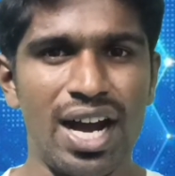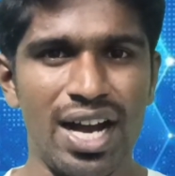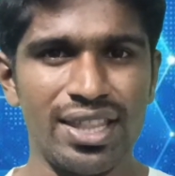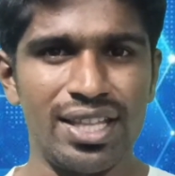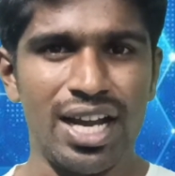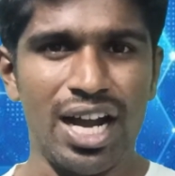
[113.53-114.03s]

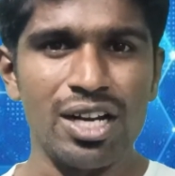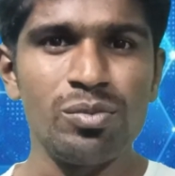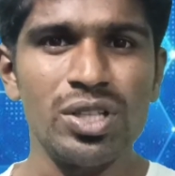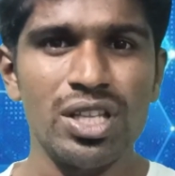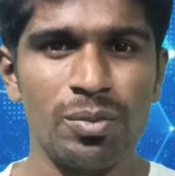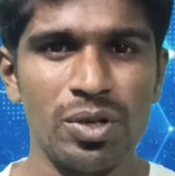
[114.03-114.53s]
அந்த
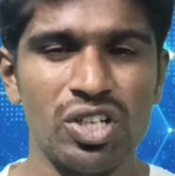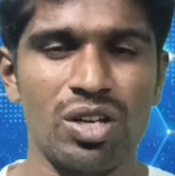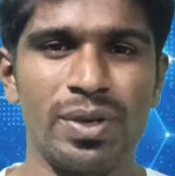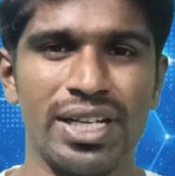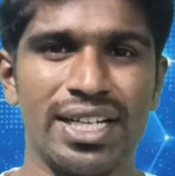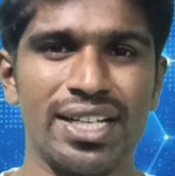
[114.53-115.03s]
அனுமதியை
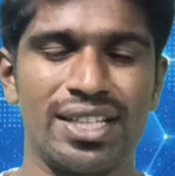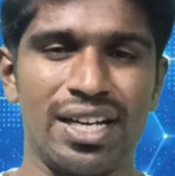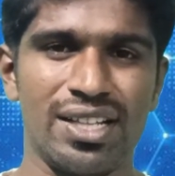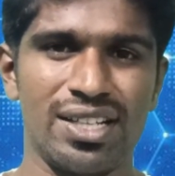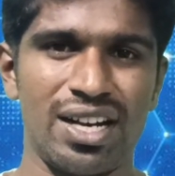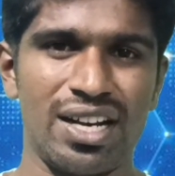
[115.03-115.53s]
மட்டும் நம்மக்கிட்ட
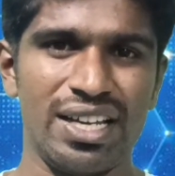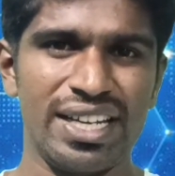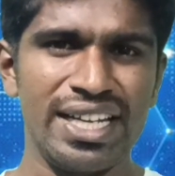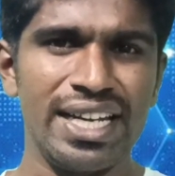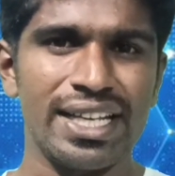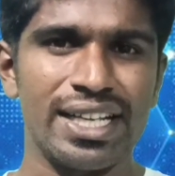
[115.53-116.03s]
தர்றதுனால
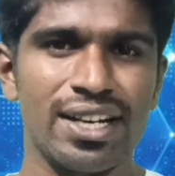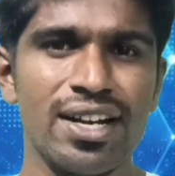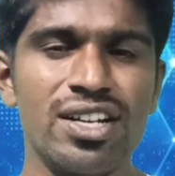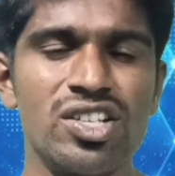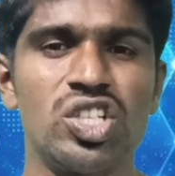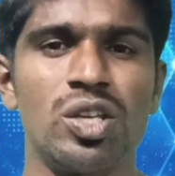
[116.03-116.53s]
இன்றைக்கி
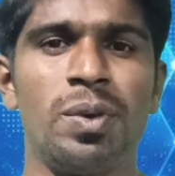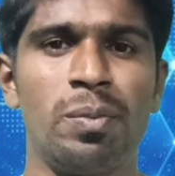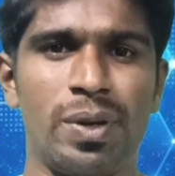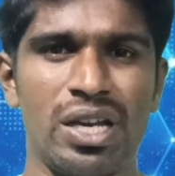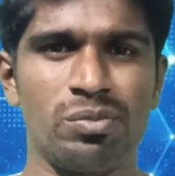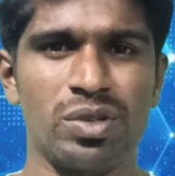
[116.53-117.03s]
ரெண்டு ஜிபி
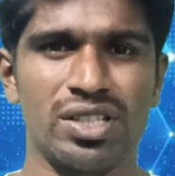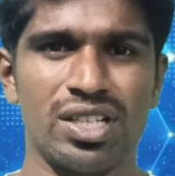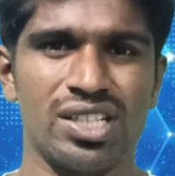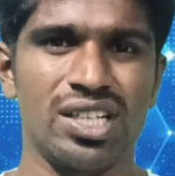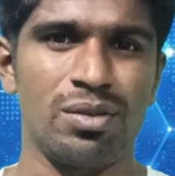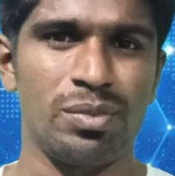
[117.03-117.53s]

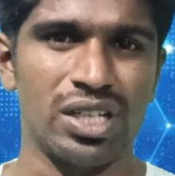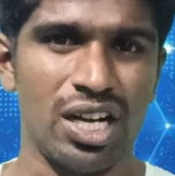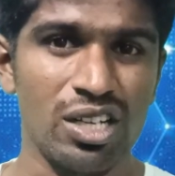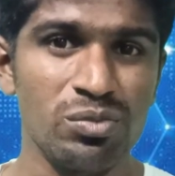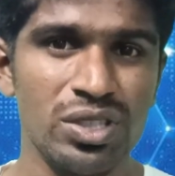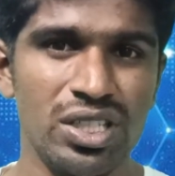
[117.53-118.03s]
பயன்படுத்துறதுக்கு நமக்கு
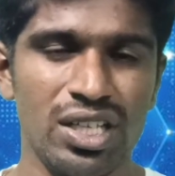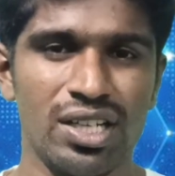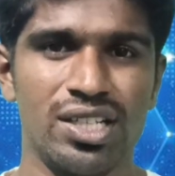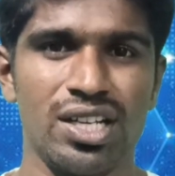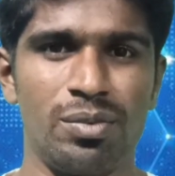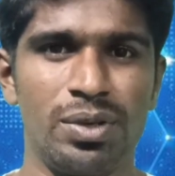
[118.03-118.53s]
அனுமதி
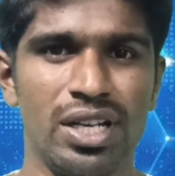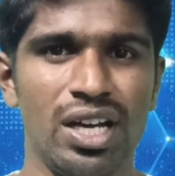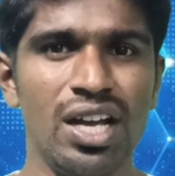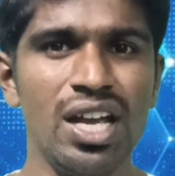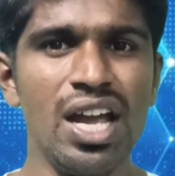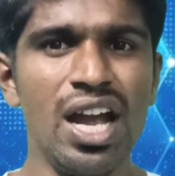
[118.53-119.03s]
இருக்குது
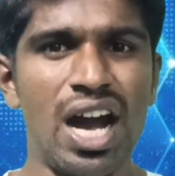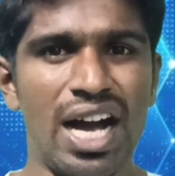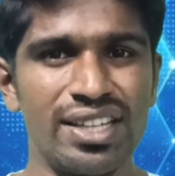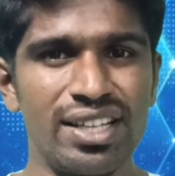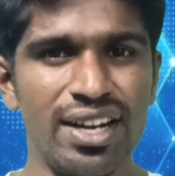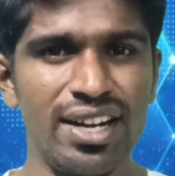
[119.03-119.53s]
அப்படின்னா
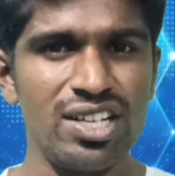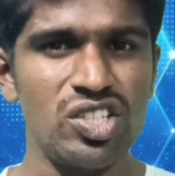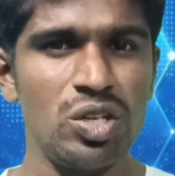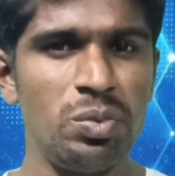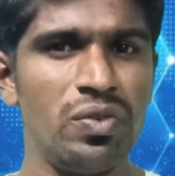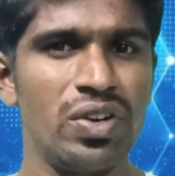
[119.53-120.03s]
அந்த ரெண்டு
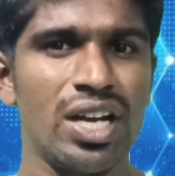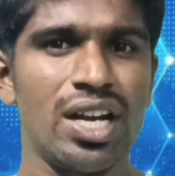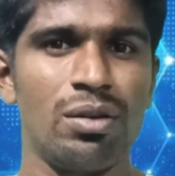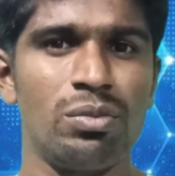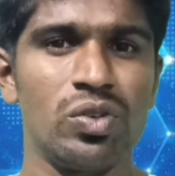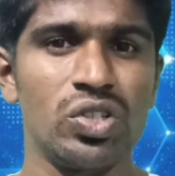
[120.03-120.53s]
ஜிபி வரை
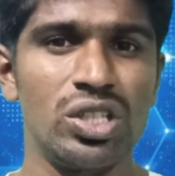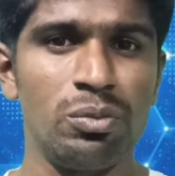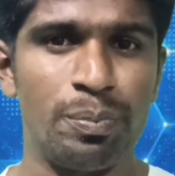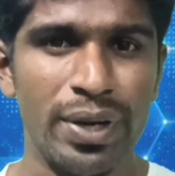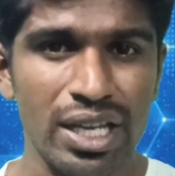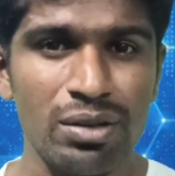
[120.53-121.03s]
நம்ம வந்து
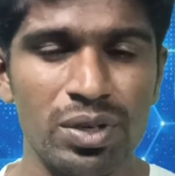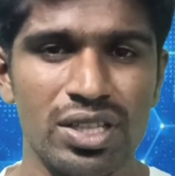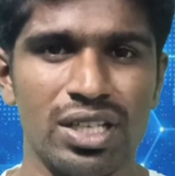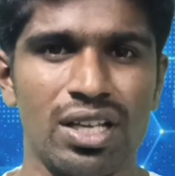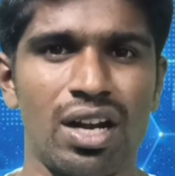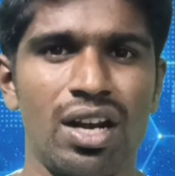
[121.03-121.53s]

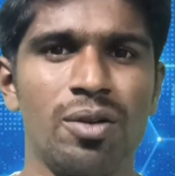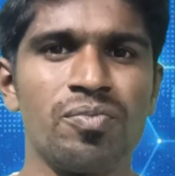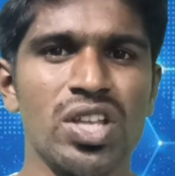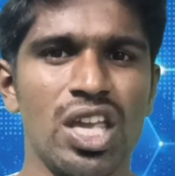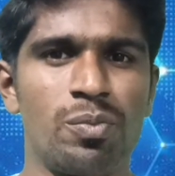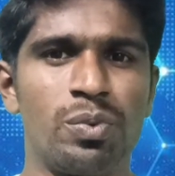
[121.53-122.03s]
பயன்படுத்திக்கிறலாம்
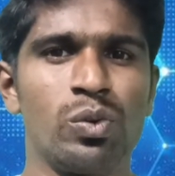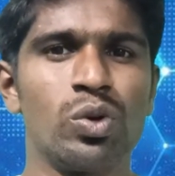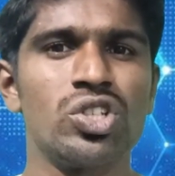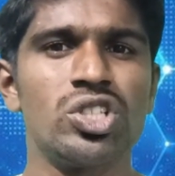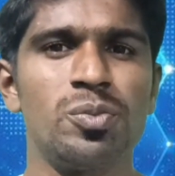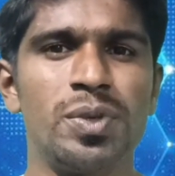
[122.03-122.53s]
இப்போ
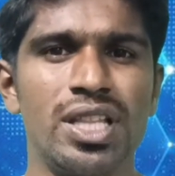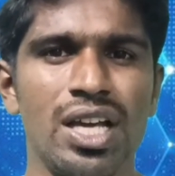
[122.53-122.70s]
ஒரு ஜிபி